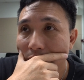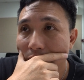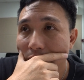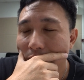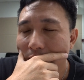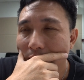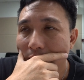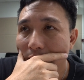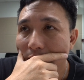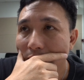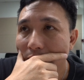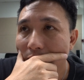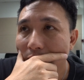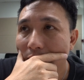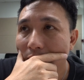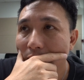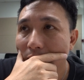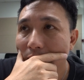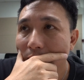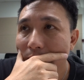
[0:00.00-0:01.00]
对，
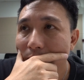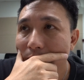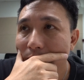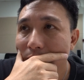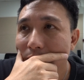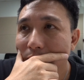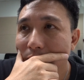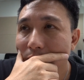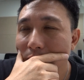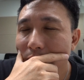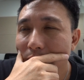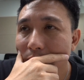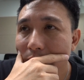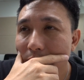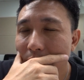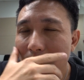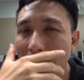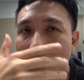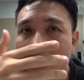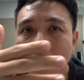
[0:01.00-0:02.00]
那
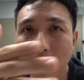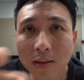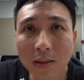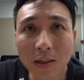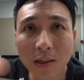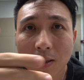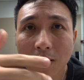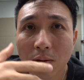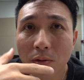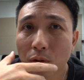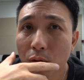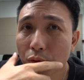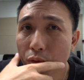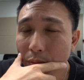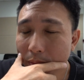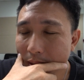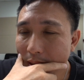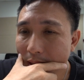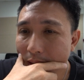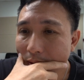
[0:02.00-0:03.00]
今天我的主
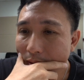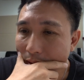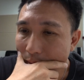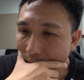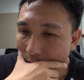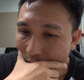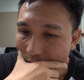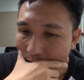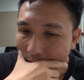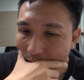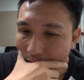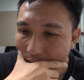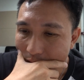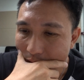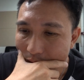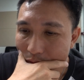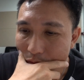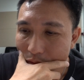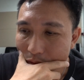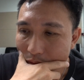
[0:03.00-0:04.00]
频道也没有影
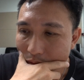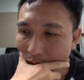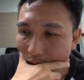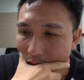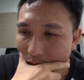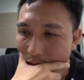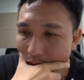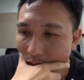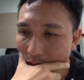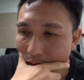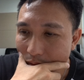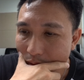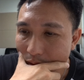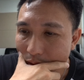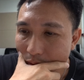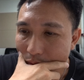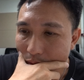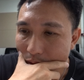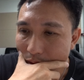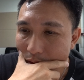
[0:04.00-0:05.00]
片，最主要是因
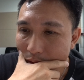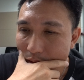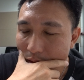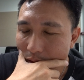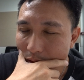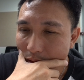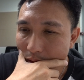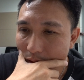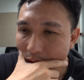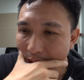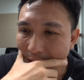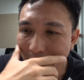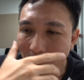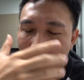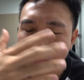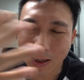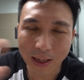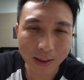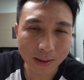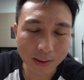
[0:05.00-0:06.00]
为我。太
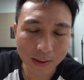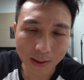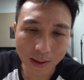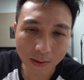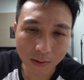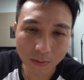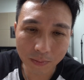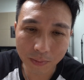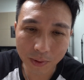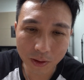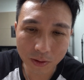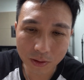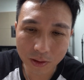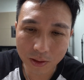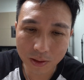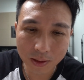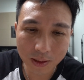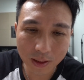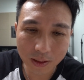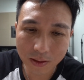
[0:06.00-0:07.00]
忙了，然后没有
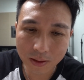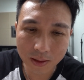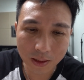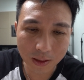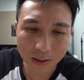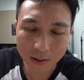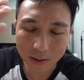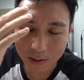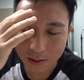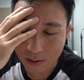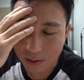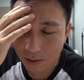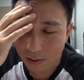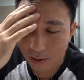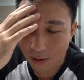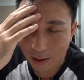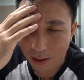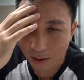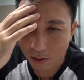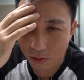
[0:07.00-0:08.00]
时间整理这些。
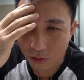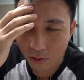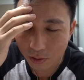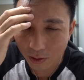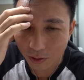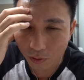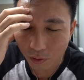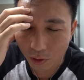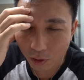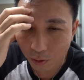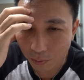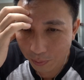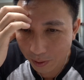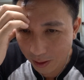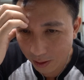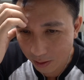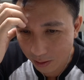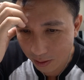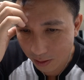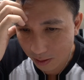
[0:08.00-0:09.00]
然后虽然我有
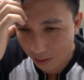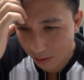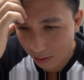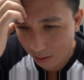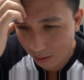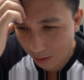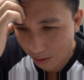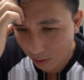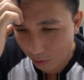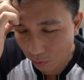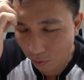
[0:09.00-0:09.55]
片时，但是